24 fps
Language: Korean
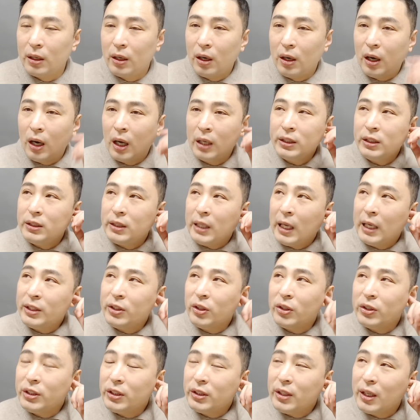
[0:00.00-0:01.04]
아니
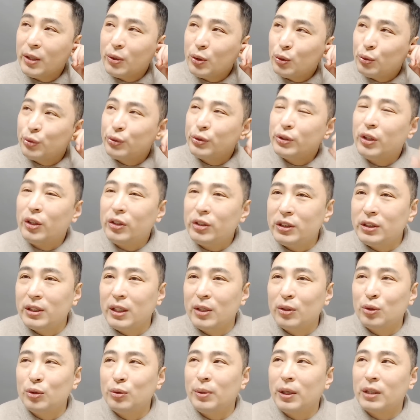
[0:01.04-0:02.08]
내년이 되고 후년이
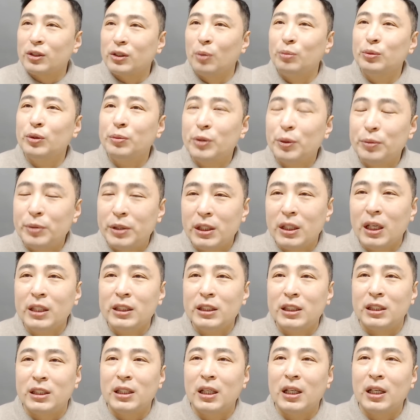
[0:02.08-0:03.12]
되고 막 점점점 시간이
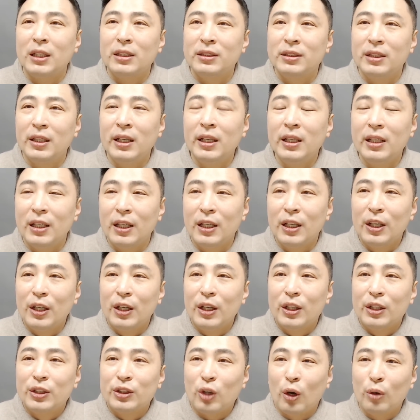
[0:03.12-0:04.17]
지나가는데
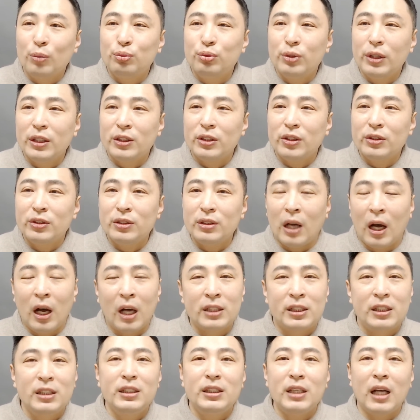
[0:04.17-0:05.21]
정부에서는 아
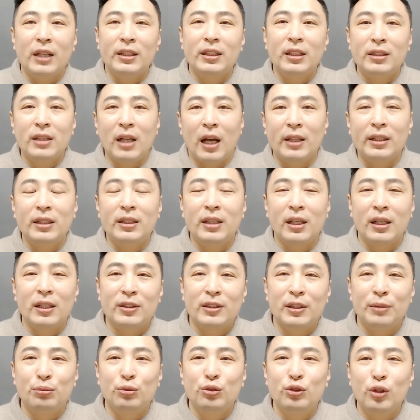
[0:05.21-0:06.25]
진짜 안 된다 안 된다
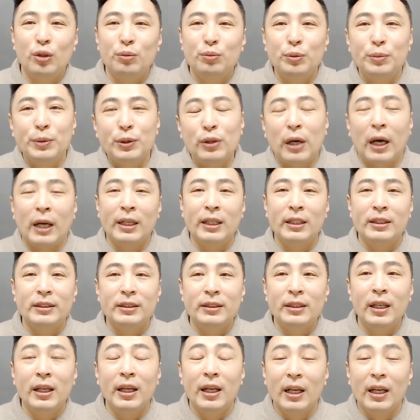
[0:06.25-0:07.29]
그래서 문정부 믿고 안 했는데